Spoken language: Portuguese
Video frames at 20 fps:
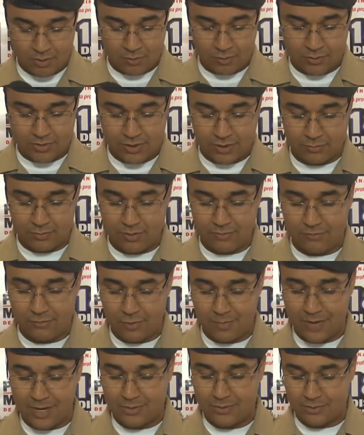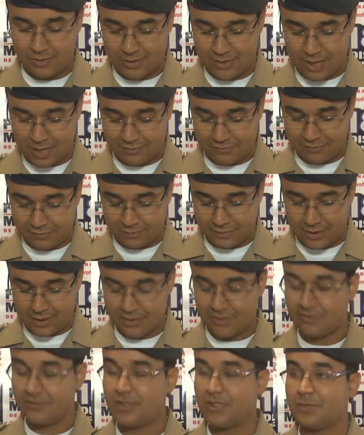Onde, segundo informações da,
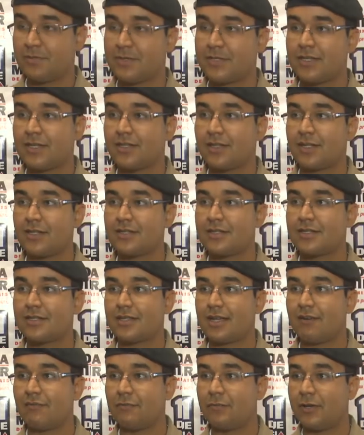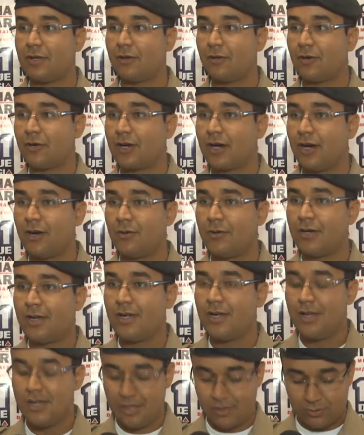das vítimas aí que transitavam pelo local,
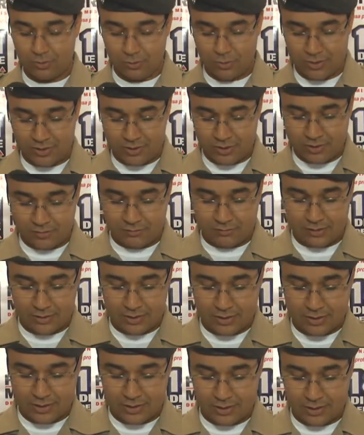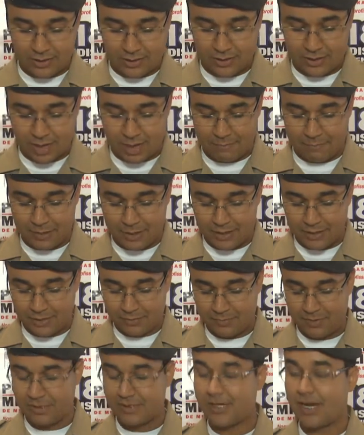dois indivíduos aí
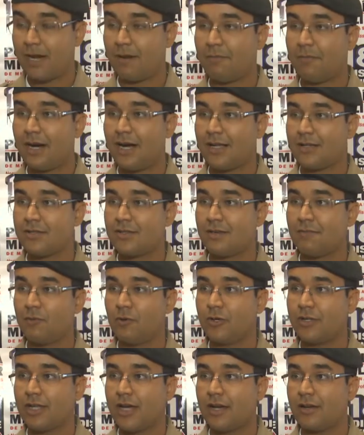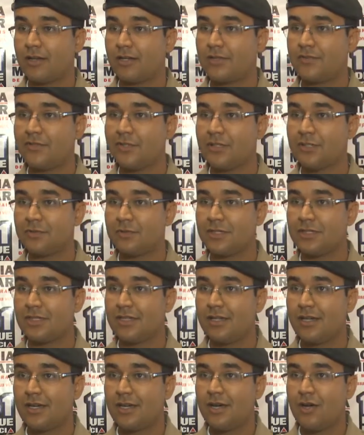aparentemente armados abordaram as vítimas
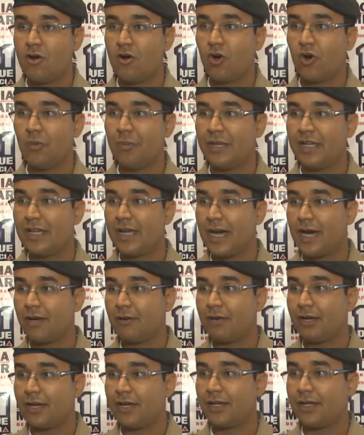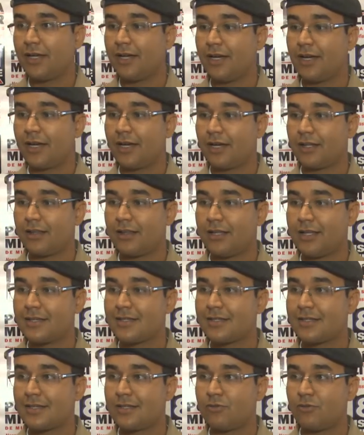e obrigaram ela aí a
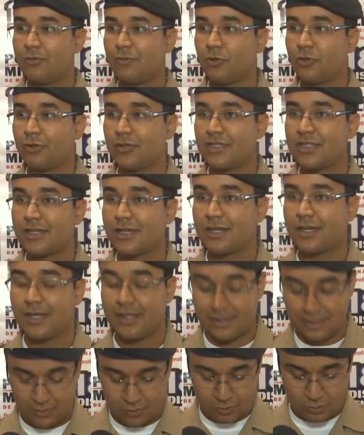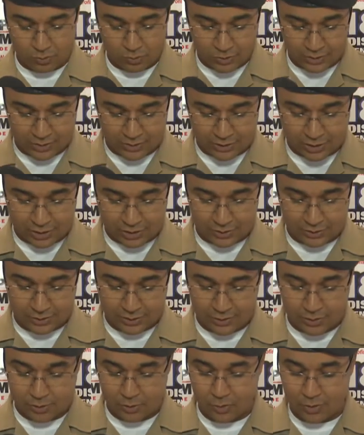descer de uma motocicleta Honda
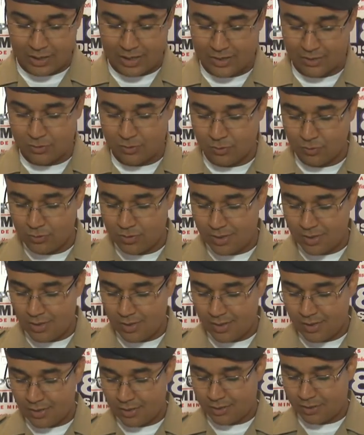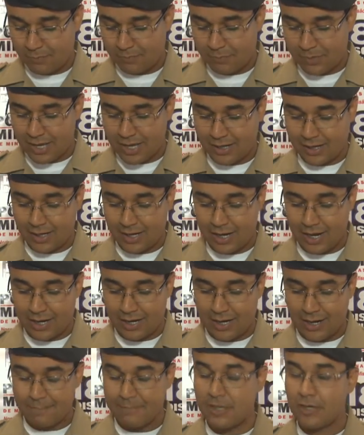Titan de cor azul, de placa
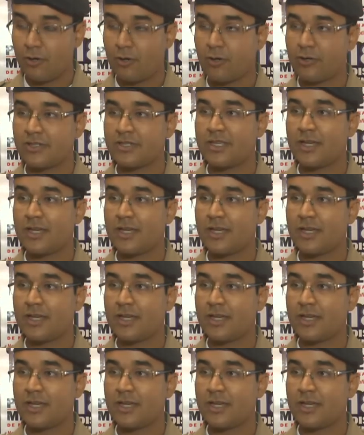HBO